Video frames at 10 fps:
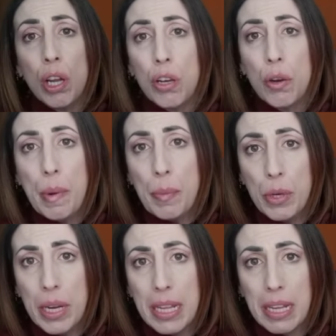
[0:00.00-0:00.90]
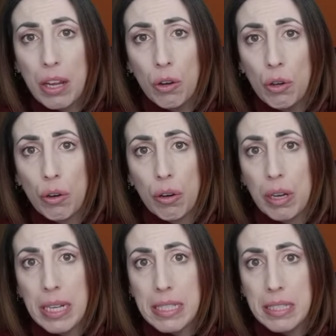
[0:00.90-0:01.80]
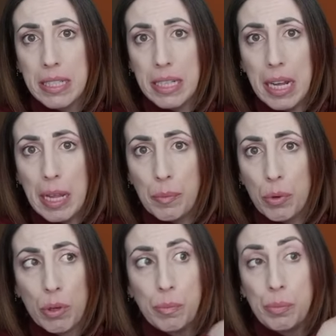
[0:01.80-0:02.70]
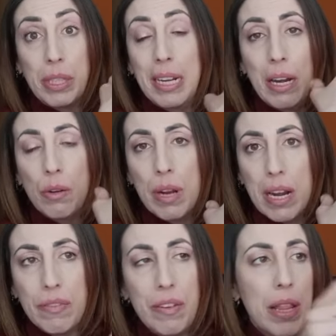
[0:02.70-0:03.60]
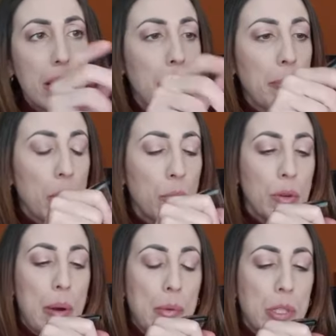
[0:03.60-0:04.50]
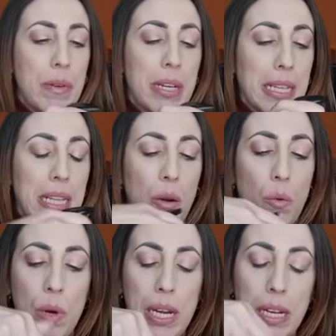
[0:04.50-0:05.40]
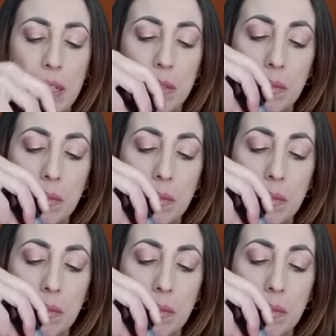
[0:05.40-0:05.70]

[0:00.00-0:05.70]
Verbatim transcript: No me pone de qué olor es ni nada por tener una referencia, pero bueno, vamos a ver qué tal huele.